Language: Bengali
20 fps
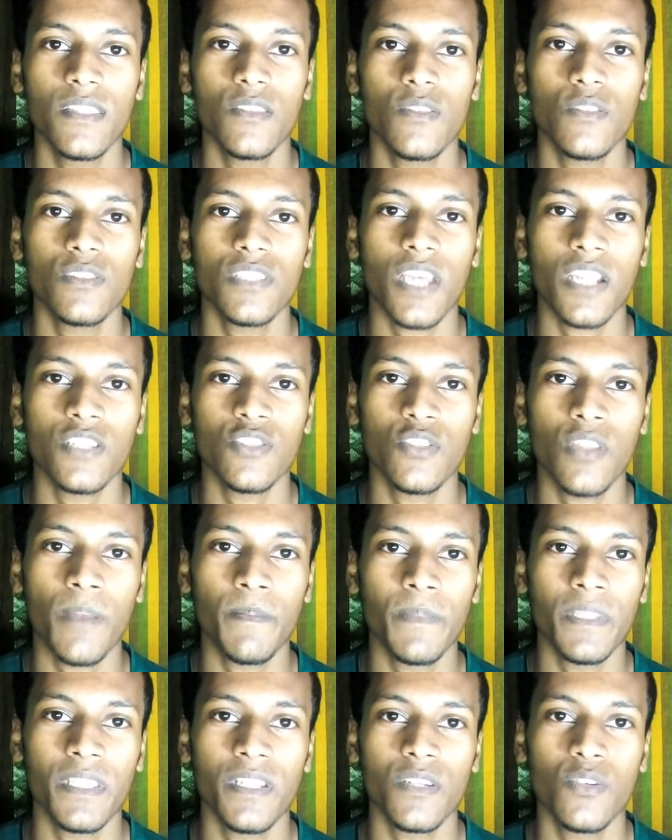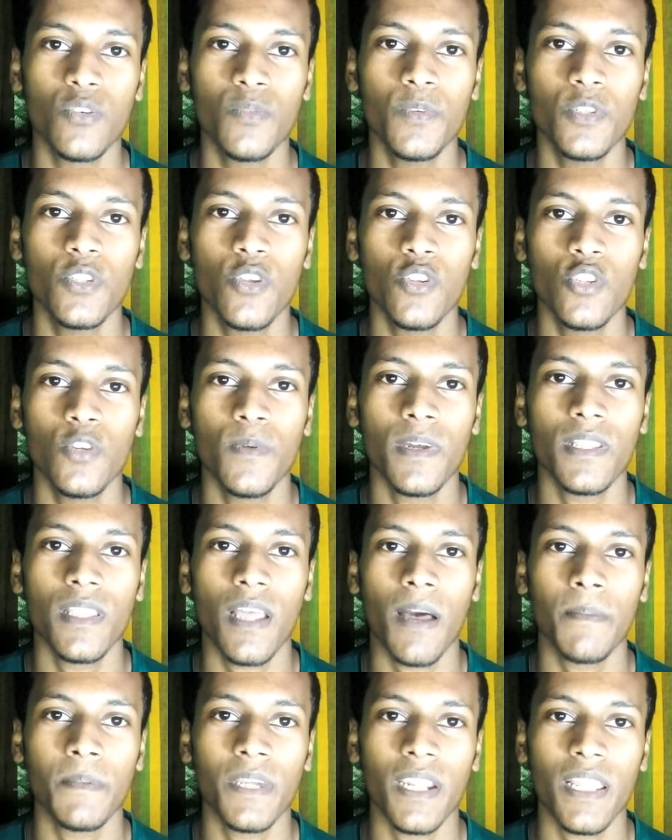তো তার জন্য আপনাদের খুবই ধন্যবাদ
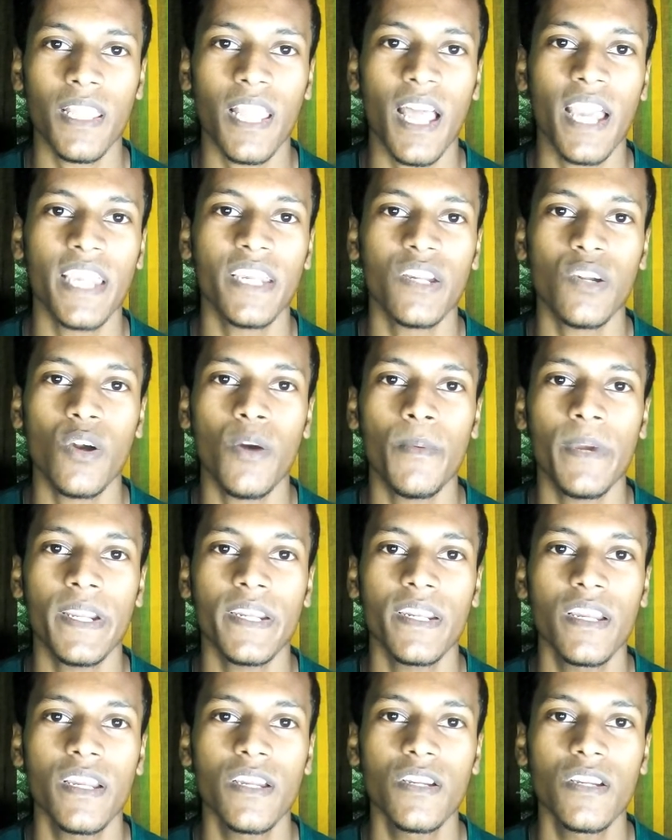আপনারা লাইক কমেন্ট